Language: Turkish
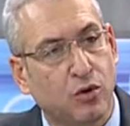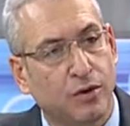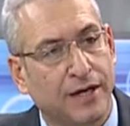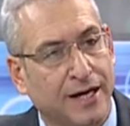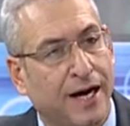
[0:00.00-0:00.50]

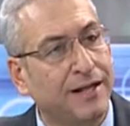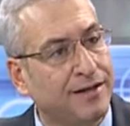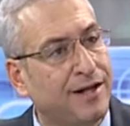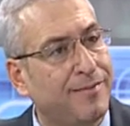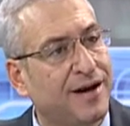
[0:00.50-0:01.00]
olarak
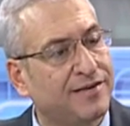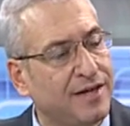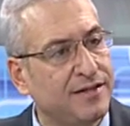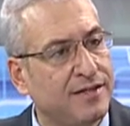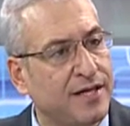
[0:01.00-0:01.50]

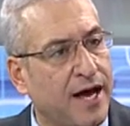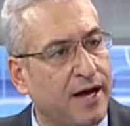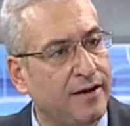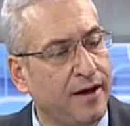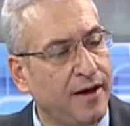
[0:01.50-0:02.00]
algılamaktan
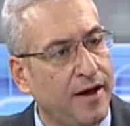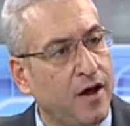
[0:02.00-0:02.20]
ziyade